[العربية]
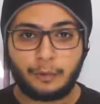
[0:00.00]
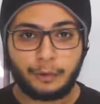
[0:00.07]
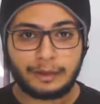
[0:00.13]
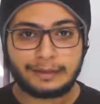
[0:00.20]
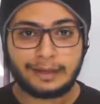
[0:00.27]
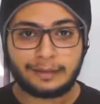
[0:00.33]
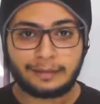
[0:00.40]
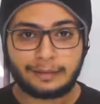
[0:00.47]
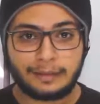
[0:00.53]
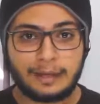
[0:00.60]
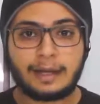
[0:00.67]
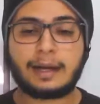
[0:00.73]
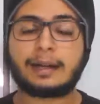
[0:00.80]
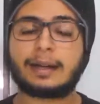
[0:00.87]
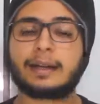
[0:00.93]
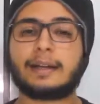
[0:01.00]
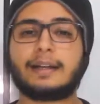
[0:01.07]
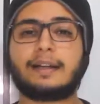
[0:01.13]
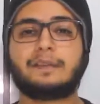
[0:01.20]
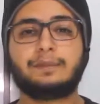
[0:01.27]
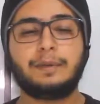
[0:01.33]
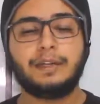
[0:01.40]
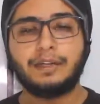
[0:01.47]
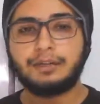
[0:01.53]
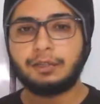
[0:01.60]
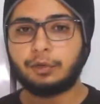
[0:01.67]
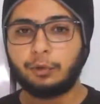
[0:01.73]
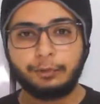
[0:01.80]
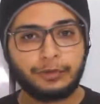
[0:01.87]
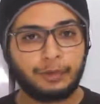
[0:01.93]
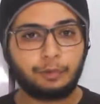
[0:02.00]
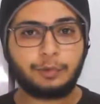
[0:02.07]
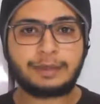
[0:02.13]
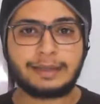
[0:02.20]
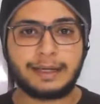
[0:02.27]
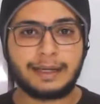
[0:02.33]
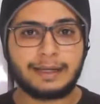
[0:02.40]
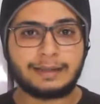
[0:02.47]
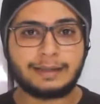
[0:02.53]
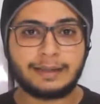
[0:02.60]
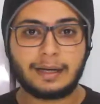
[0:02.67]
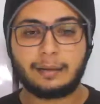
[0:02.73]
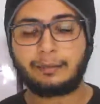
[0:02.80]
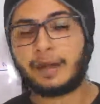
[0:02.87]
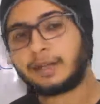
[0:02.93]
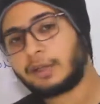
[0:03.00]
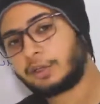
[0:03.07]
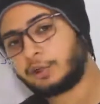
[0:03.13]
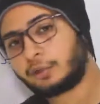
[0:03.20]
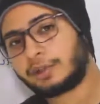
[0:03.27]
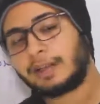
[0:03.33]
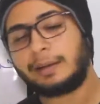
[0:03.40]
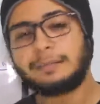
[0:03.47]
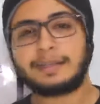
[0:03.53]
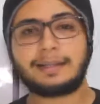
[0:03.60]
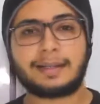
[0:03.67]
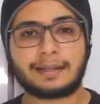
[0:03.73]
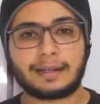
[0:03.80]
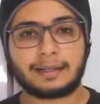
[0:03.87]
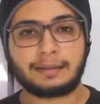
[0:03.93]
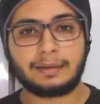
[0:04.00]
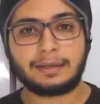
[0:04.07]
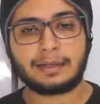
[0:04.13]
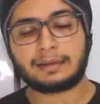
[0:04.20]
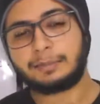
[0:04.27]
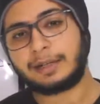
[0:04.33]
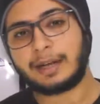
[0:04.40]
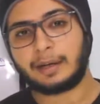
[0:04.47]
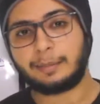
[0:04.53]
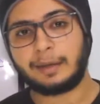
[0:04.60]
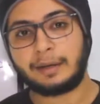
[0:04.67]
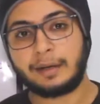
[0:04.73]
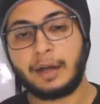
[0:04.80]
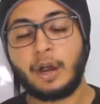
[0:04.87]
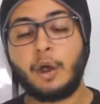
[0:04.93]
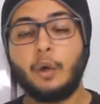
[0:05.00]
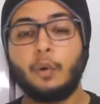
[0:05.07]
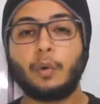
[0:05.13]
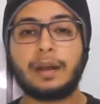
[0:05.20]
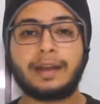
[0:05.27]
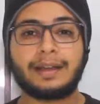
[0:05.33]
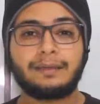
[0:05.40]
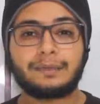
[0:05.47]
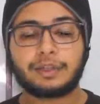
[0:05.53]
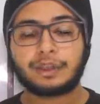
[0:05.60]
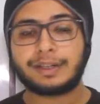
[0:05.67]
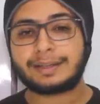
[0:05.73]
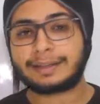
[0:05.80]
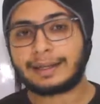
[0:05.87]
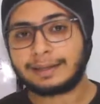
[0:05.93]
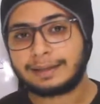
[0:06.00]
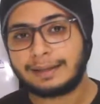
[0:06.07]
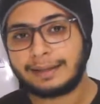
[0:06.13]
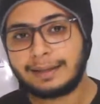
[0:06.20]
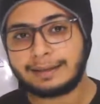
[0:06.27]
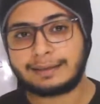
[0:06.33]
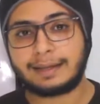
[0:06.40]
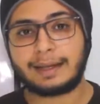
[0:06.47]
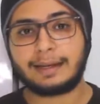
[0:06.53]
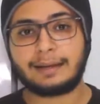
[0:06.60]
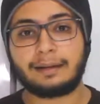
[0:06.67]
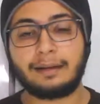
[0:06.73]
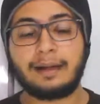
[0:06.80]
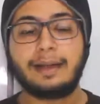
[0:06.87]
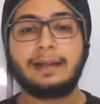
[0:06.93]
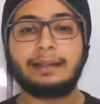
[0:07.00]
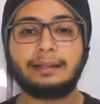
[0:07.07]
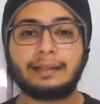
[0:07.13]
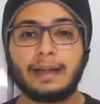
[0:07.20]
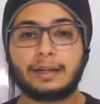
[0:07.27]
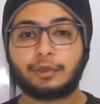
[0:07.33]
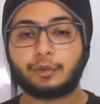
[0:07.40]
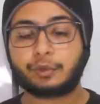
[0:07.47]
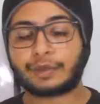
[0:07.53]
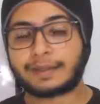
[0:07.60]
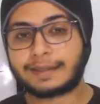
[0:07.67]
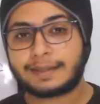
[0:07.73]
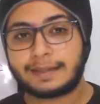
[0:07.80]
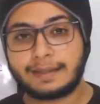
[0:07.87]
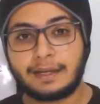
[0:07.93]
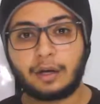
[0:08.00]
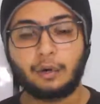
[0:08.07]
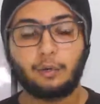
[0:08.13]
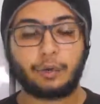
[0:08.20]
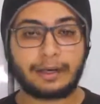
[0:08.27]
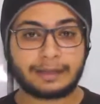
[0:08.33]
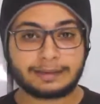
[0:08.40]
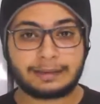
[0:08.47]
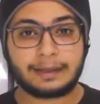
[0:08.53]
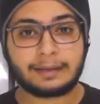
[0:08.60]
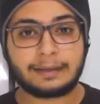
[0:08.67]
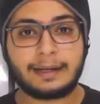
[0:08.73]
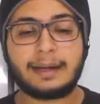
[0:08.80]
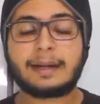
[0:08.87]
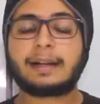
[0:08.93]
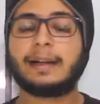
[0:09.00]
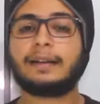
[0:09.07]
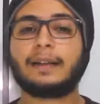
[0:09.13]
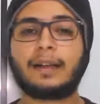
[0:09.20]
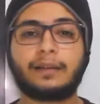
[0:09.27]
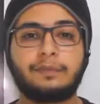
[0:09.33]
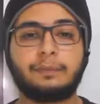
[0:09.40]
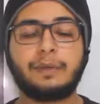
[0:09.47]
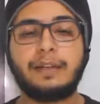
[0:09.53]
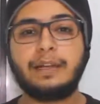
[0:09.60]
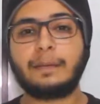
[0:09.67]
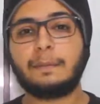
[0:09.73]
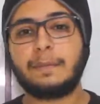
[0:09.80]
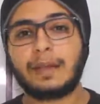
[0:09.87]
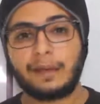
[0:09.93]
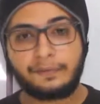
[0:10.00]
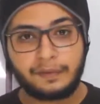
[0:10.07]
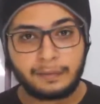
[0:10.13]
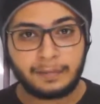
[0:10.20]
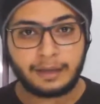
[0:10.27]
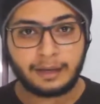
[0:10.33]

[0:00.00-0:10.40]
وحده راه كنعرف باللي عندي كونتينيتي عاديه بحال هاد جوج الامثله اللي اللي خدمنا قبل ولكن فاش كتحط لي الداله عندها جوج الصياغ ولا اكثر كنعرف باللي 100%